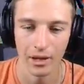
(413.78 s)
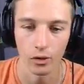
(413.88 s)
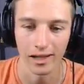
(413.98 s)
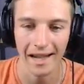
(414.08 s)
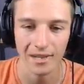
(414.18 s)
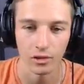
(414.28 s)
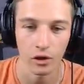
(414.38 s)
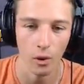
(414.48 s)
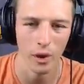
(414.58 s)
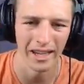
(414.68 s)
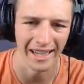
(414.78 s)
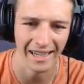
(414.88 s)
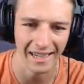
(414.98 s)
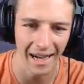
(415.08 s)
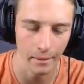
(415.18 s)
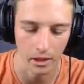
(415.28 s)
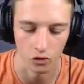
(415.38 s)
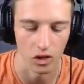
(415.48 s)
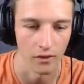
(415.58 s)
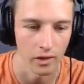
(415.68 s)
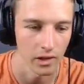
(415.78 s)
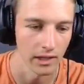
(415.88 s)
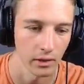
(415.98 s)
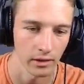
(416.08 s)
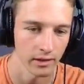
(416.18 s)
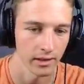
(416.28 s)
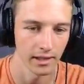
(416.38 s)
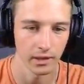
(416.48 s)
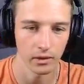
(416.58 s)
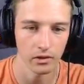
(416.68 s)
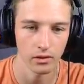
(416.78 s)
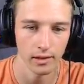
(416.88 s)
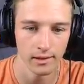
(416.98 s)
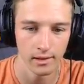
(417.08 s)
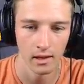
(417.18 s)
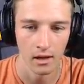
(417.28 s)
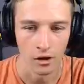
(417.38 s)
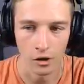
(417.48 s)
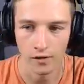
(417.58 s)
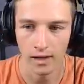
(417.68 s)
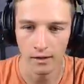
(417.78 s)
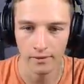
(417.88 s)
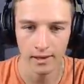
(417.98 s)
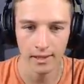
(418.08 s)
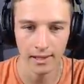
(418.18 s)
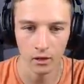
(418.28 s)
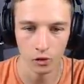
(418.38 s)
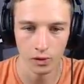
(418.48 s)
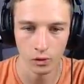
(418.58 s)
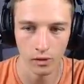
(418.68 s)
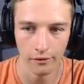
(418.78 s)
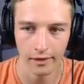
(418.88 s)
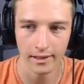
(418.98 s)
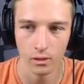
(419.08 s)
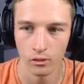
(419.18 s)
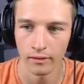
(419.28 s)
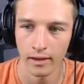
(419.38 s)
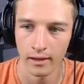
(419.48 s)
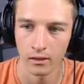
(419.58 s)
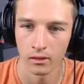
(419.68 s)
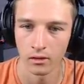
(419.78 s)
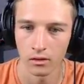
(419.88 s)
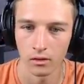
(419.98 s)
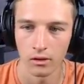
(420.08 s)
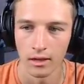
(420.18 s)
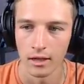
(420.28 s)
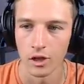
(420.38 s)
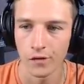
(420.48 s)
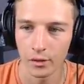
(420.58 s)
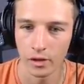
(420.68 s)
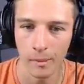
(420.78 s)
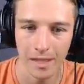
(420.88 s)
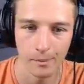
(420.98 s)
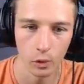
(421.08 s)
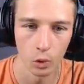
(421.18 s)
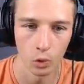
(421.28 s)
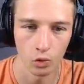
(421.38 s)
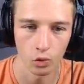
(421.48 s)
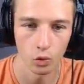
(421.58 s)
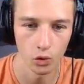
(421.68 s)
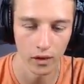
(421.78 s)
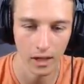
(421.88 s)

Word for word: il y a le classe, on a... Oh, il est ah mais attends je vais le laver, il est dégueulasse, il est dégueulasse le glace Je vais le laver et ensuite ce qu'on va faire c'est qu'on va euh, Je vais donner un petit peu d'eau Donc du coup je vais